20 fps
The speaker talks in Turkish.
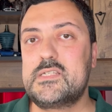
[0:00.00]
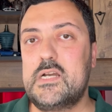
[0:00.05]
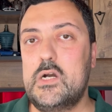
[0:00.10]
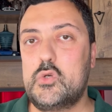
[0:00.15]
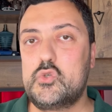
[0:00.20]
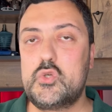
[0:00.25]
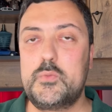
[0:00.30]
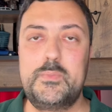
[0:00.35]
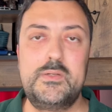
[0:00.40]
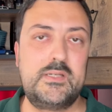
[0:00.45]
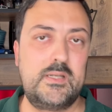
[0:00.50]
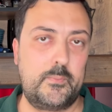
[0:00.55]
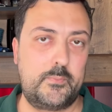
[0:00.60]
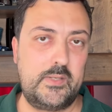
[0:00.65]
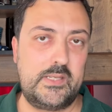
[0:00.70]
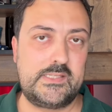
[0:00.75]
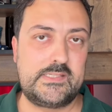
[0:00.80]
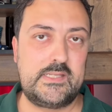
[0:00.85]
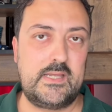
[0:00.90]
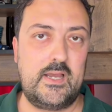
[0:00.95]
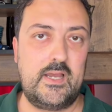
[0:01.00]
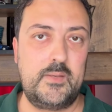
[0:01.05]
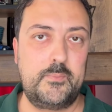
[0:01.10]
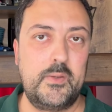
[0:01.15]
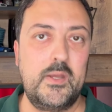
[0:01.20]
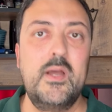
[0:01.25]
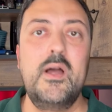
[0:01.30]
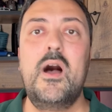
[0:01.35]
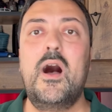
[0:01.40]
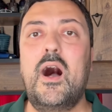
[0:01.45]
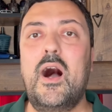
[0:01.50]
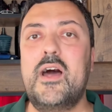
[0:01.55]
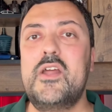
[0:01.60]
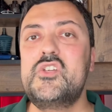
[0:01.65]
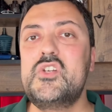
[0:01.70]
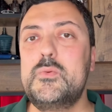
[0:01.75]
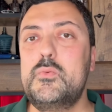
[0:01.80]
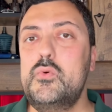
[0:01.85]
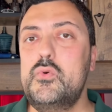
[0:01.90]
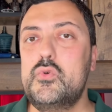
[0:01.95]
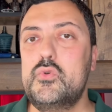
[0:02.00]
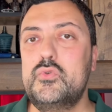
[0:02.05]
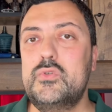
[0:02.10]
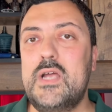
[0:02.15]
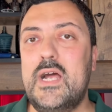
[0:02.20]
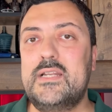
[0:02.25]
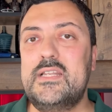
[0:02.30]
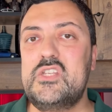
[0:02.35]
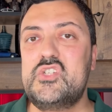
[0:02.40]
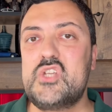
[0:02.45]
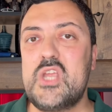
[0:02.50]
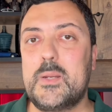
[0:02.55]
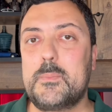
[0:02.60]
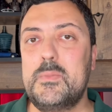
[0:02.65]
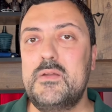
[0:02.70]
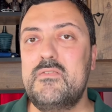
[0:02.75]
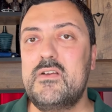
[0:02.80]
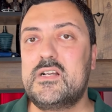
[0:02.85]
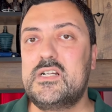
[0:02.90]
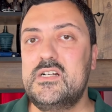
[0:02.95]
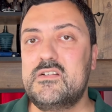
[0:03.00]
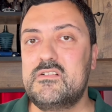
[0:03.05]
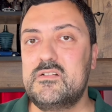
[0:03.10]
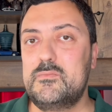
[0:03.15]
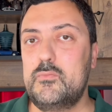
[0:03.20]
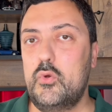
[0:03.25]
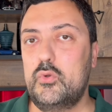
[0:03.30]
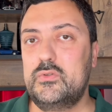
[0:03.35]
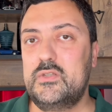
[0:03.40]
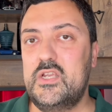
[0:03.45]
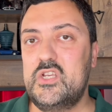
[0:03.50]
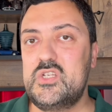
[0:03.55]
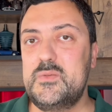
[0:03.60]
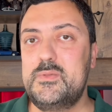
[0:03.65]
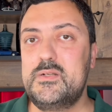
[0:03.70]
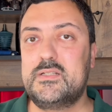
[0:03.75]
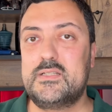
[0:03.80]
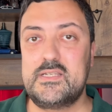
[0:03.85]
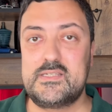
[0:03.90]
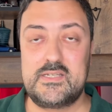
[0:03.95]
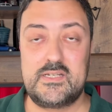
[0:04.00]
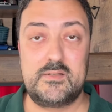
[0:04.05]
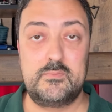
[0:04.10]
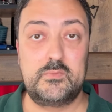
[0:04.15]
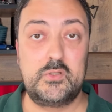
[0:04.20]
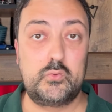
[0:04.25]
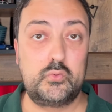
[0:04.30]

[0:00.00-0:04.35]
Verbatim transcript: kauçuk bir yapıya sahip. Ayrıca bu ürünlerde çekme ve kırılma önleyici bir tasarımda